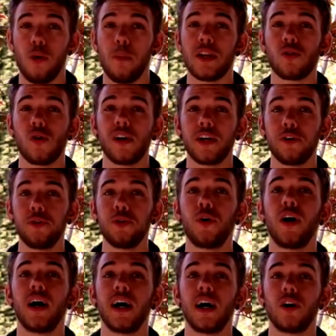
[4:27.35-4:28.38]
Le maître
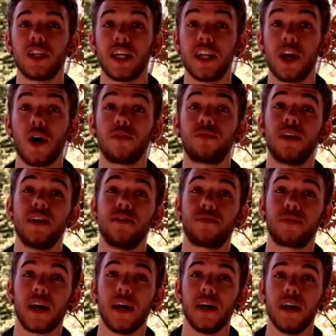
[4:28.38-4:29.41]
Oriuno 1 en a d'ailleurs fait
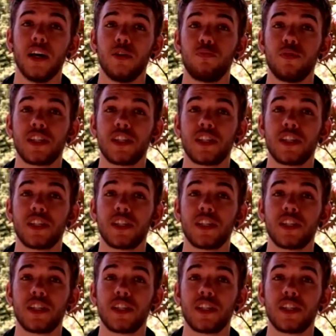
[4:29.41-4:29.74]
les frais,